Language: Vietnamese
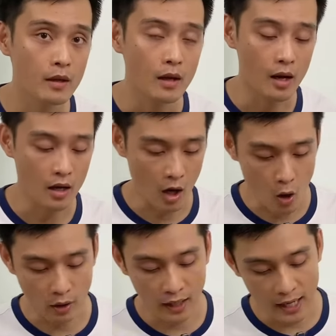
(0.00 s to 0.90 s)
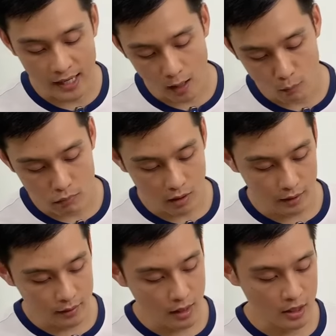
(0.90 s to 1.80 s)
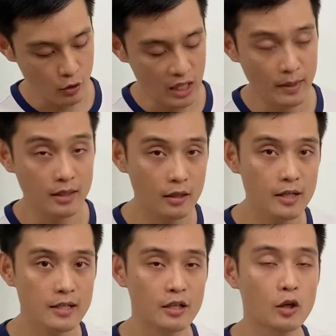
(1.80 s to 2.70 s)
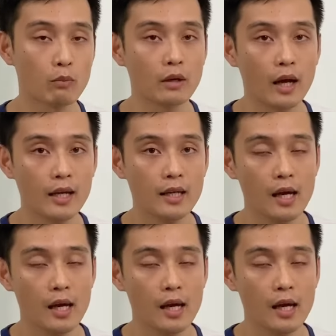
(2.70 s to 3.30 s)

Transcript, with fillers: à, còn cái ống kính à, xoay bên dưới sử dụng cái